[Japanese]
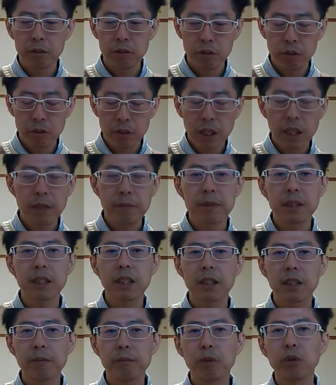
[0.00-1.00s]
うっかり間違
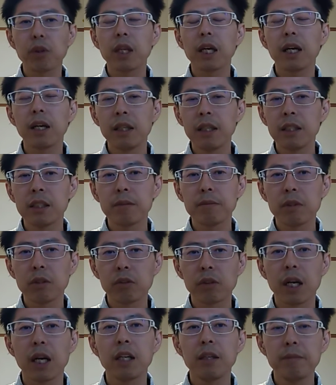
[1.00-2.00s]
えて持って帰ってしまうこ
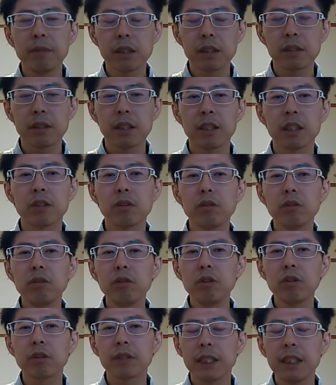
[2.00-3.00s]
とありますので、そういう
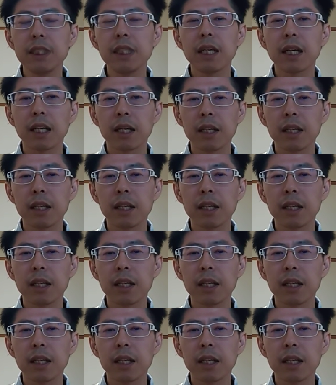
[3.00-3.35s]
ニュースは以前か